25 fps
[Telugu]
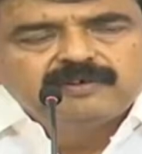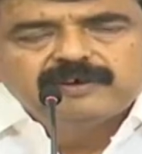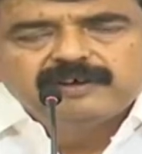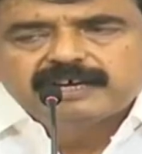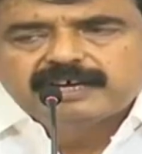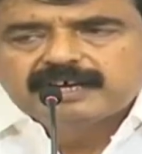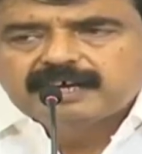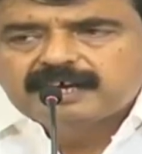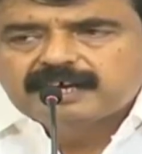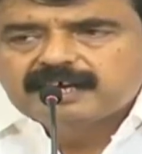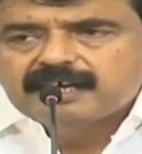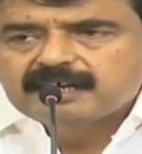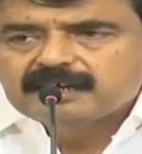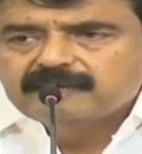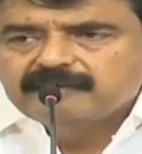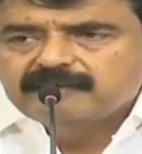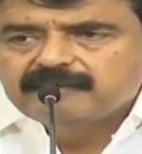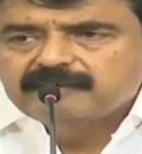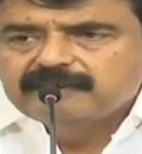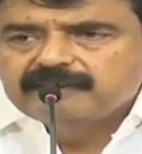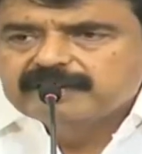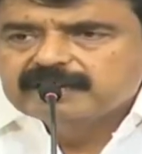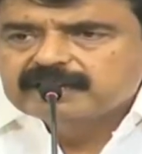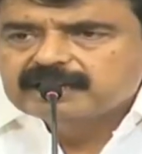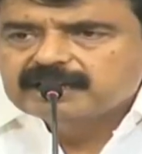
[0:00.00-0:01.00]
వివేకారి
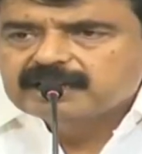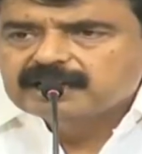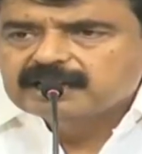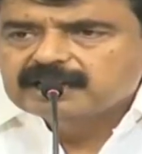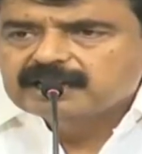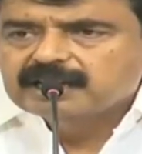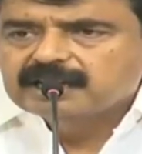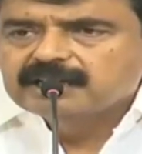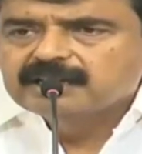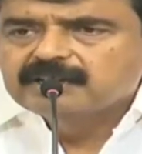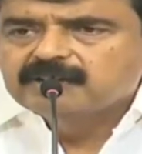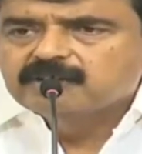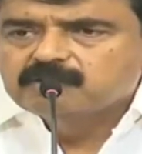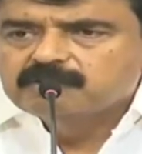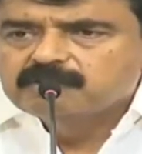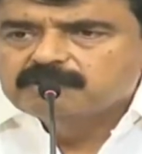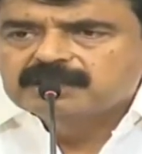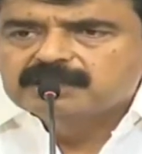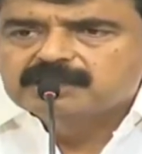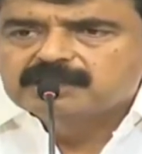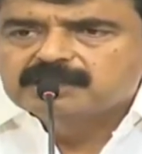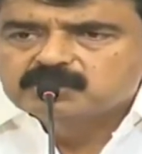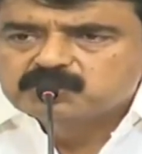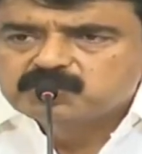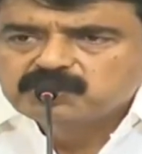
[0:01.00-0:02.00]
వివేకా గారి
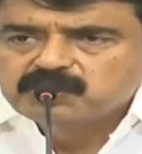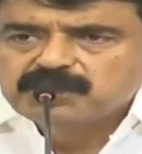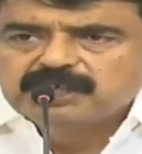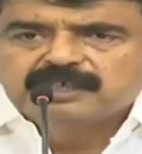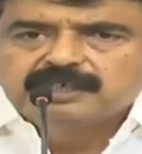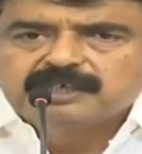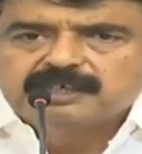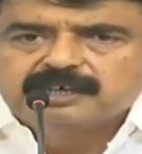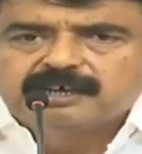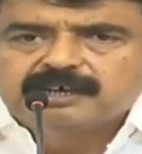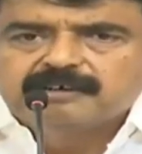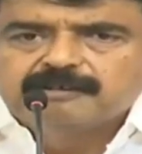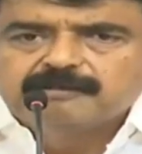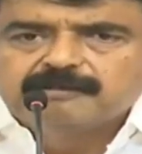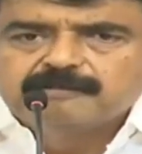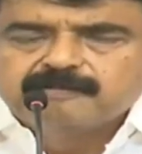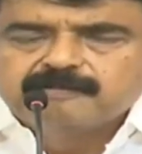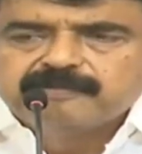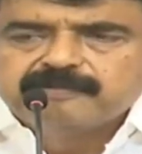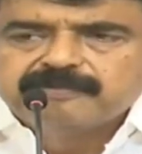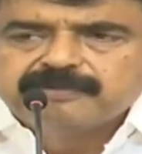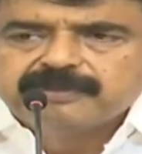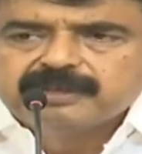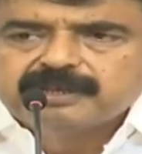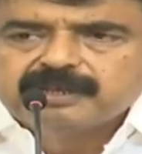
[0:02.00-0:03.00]
కుమార్తె సునీత గారు
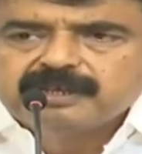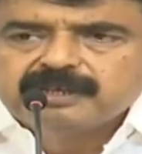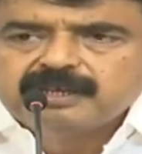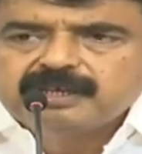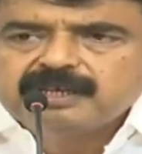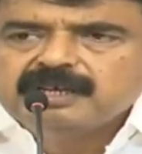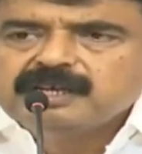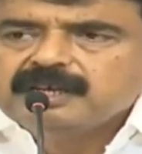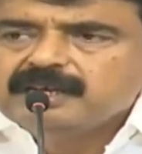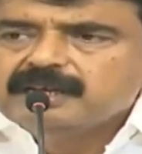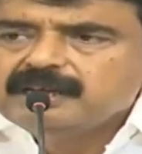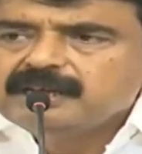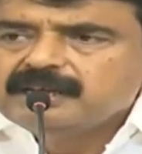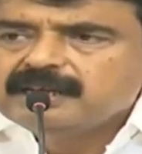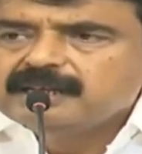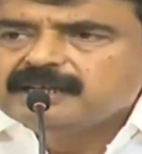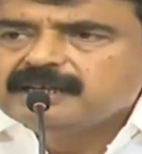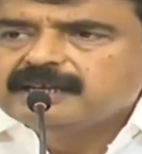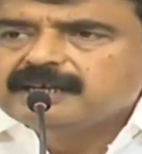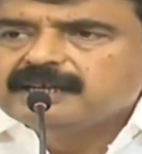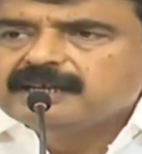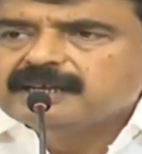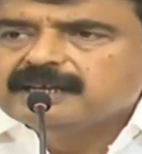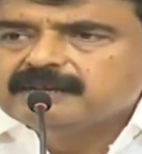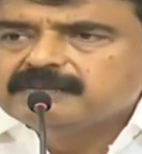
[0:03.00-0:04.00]
లేదా
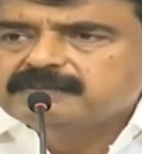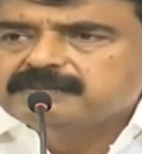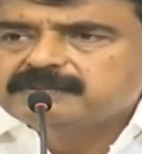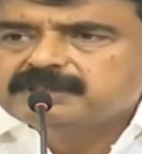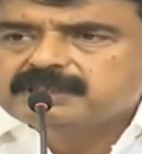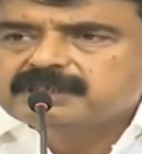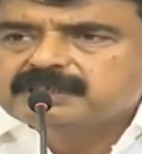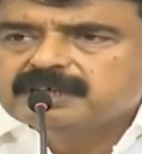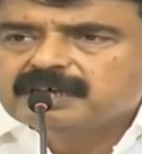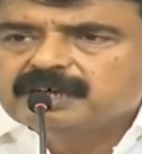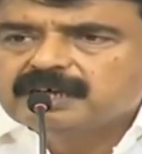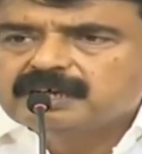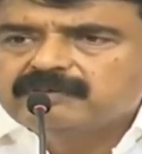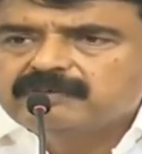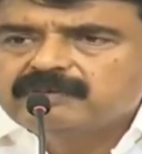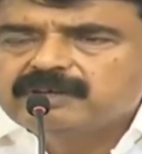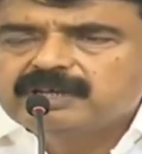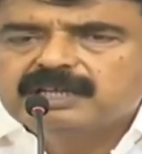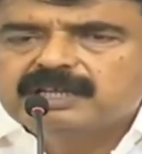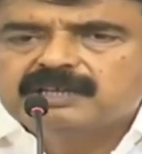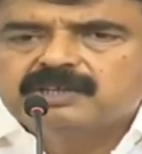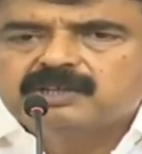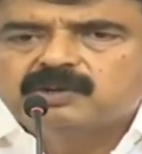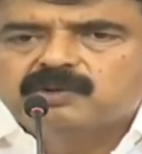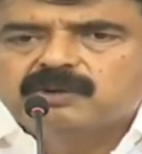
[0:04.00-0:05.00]
ఈ రామ్ సింగ్ గారు
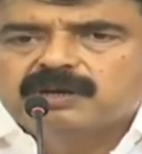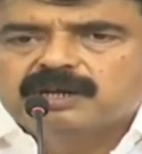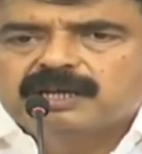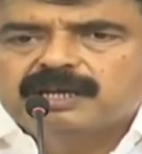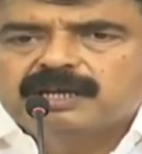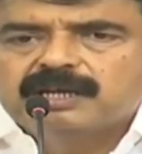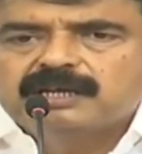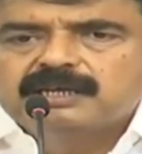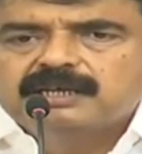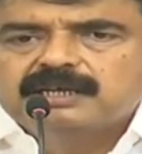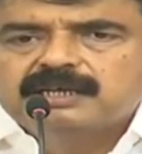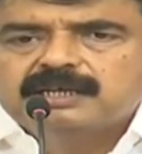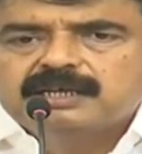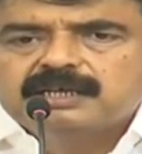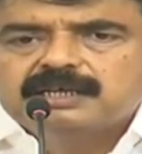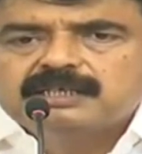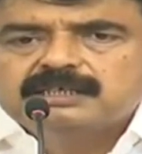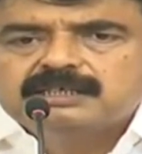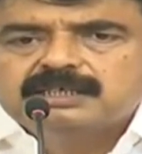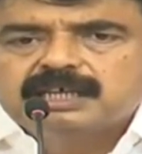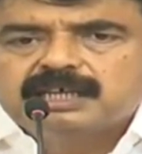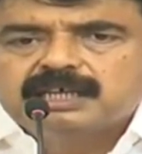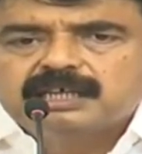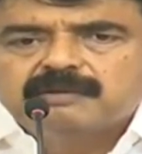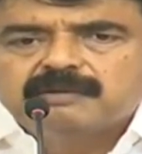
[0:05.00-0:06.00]
వీరందరూ కూడా
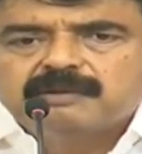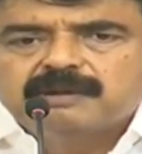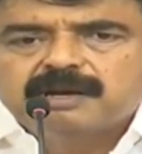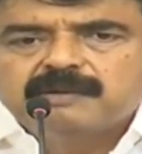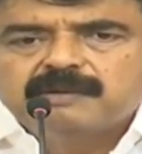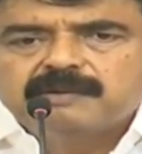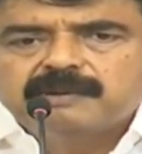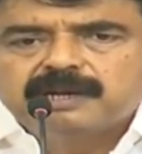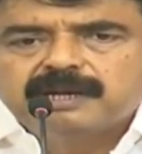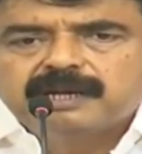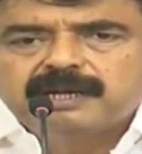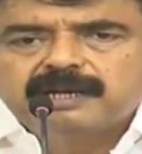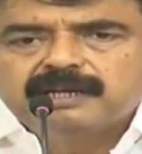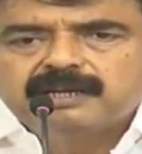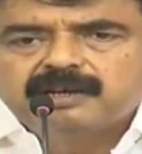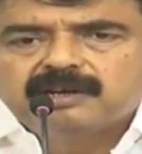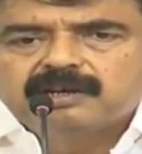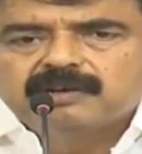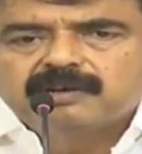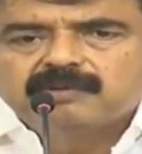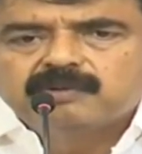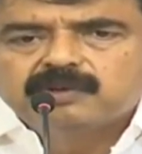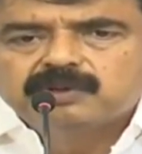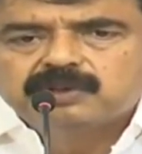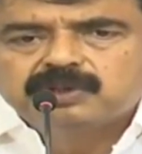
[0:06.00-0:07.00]
చంద్రబాబు నాయుడు
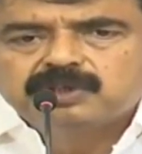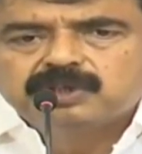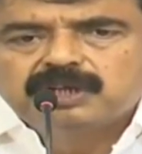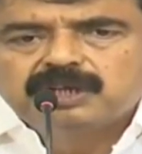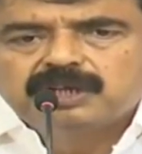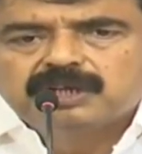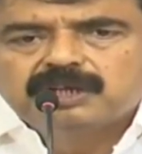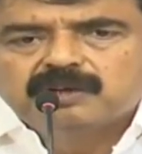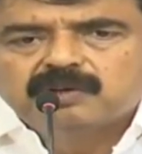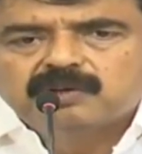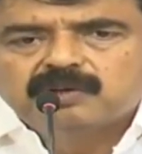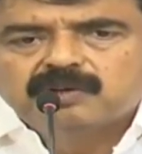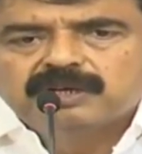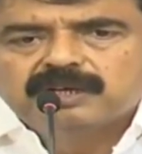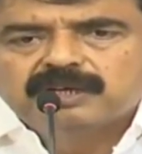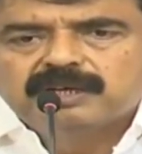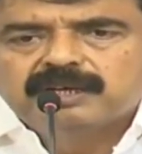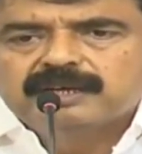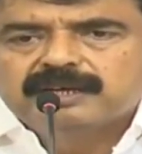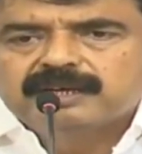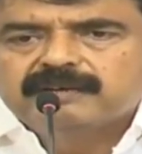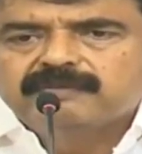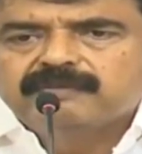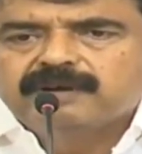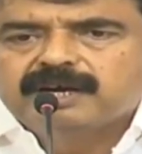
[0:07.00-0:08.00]
యొక్క ఒత్తిళ్లకు లొంగి
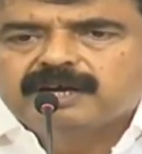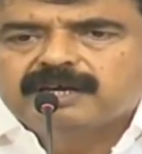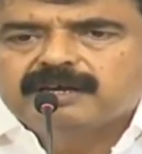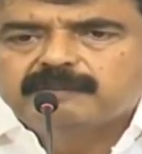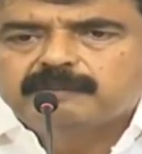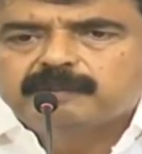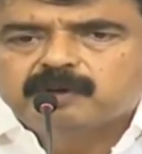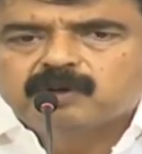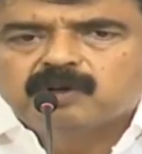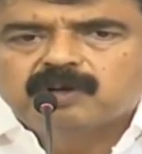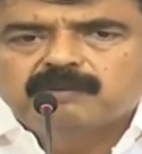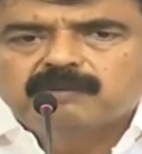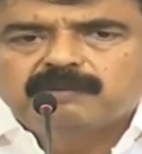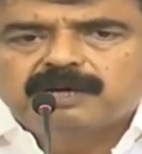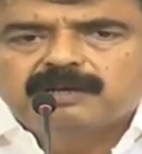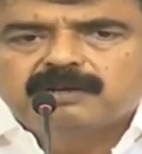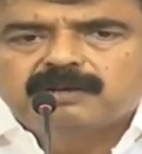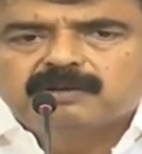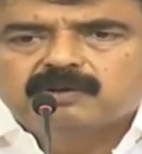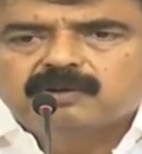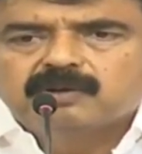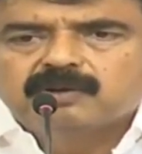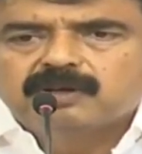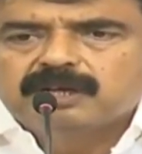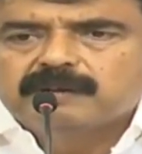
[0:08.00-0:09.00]
అంటే వారి
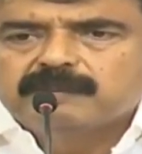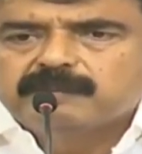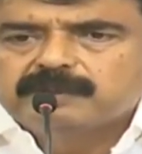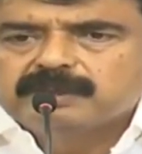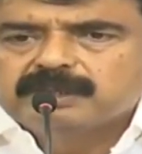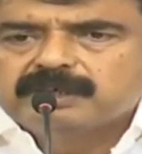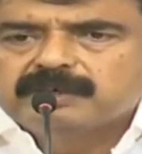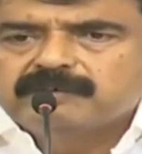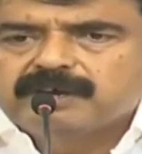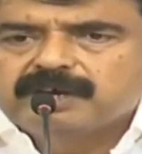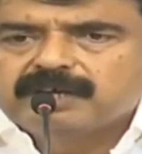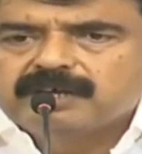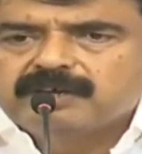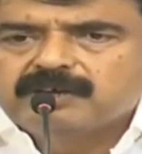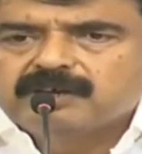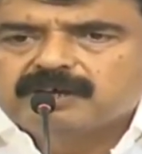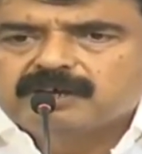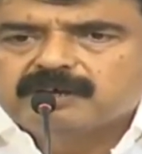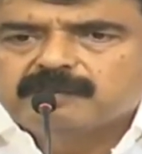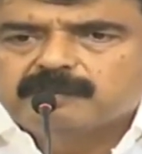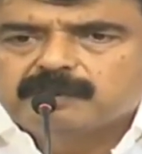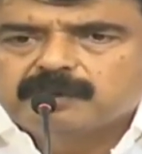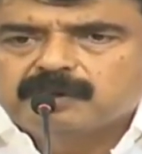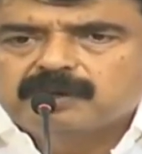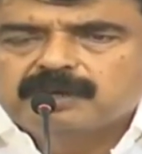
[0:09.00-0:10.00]
ప్రలోభాలకో లేకపోతే వారి యొక్క
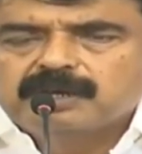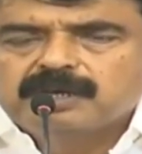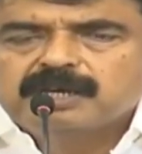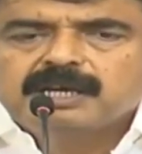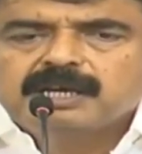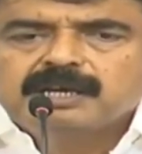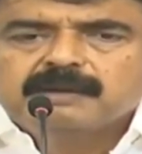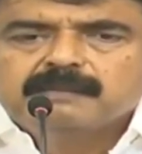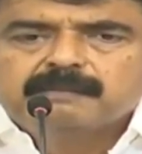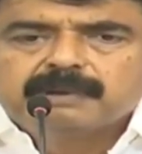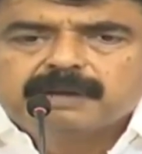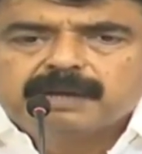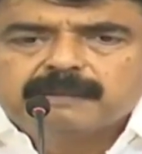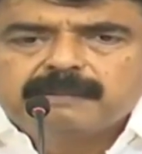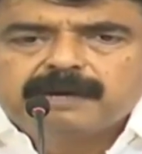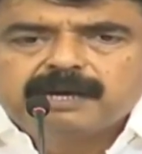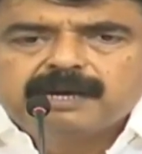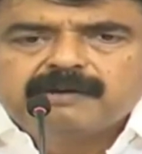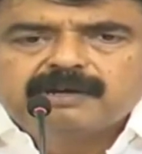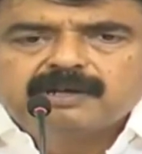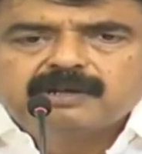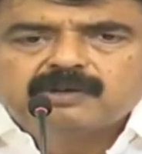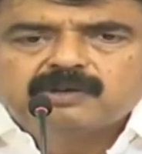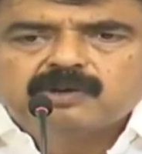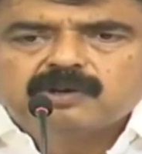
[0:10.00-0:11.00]

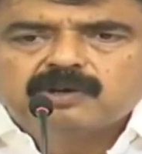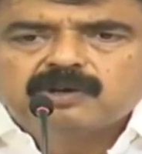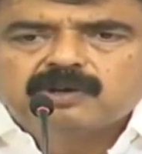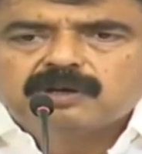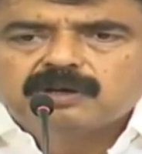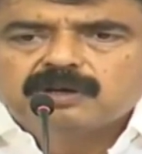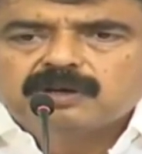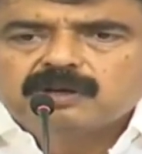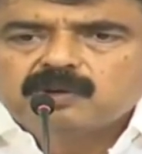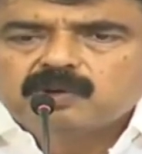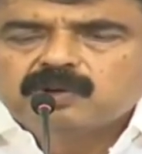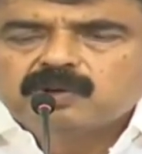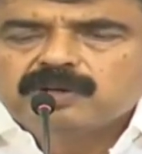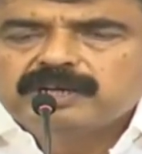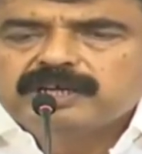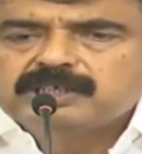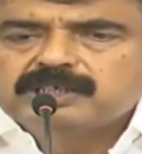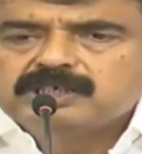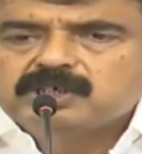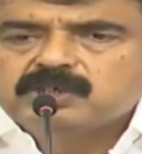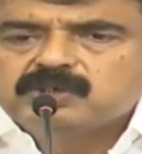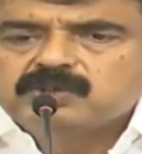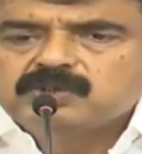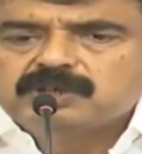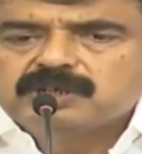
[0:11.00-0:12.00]
ప్రభావానికో లోనే
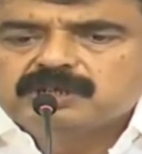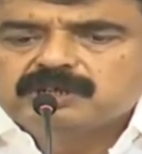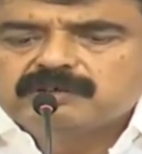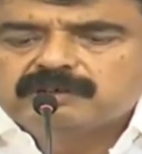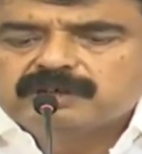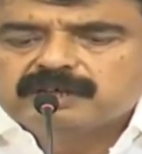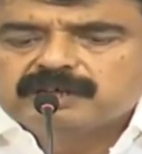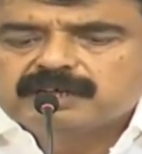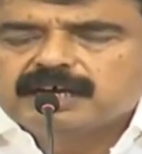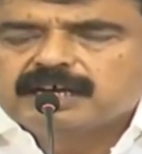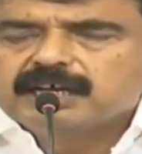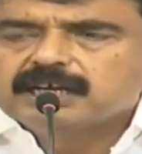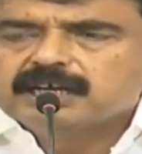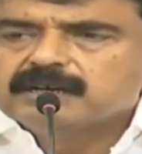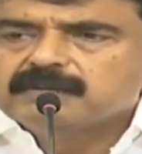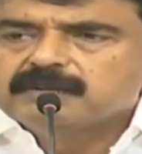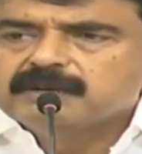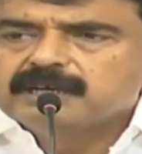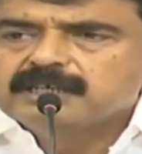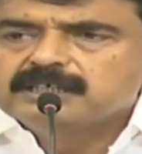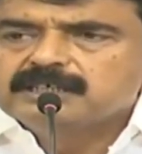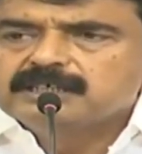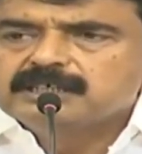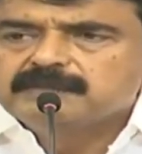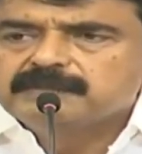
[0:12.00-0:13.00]
జరుగుతున్నటువంటి
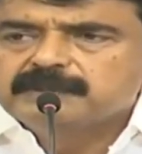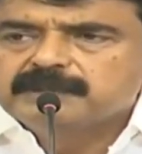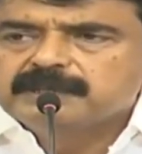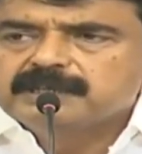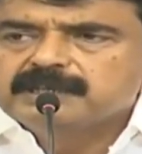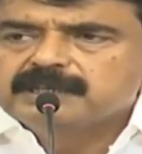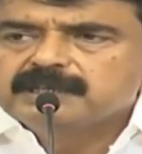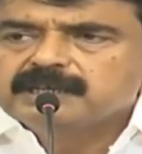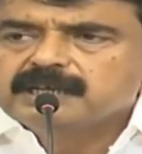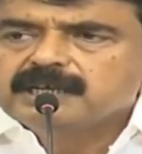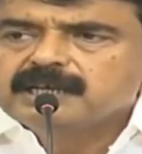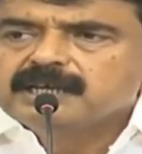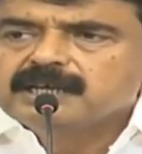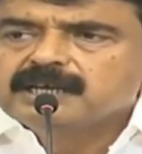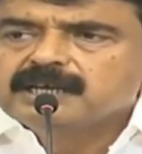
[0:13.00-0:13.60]
కార్యక్రమాలని చెప్పని